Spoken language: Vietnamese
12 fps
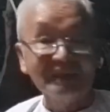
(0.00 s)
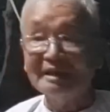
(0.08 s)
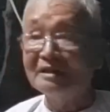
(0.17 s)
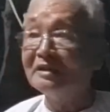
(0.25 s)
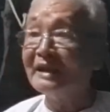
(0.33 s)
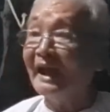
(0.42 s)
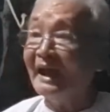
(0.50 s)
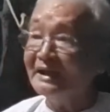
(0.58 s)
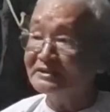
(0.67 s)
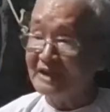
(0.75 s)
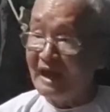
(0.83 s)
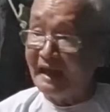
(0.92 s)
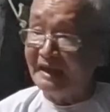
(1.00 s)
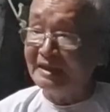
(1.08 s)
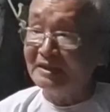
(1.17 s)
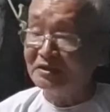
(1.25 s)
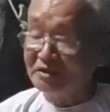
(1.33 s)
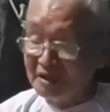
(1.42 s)
ta chẳng nên ăn
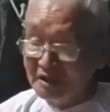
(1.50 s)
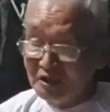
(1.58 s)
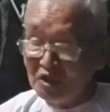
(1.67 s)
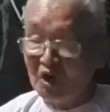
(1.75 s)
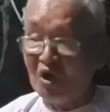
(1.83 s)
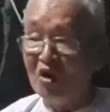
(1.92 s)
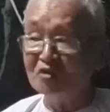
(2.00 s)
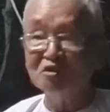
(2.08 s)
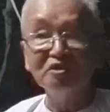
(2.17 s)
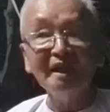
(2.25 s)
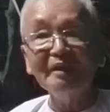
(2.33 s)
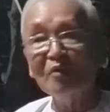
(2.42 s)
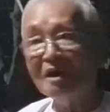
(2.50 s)
xài chưng dọn cho thái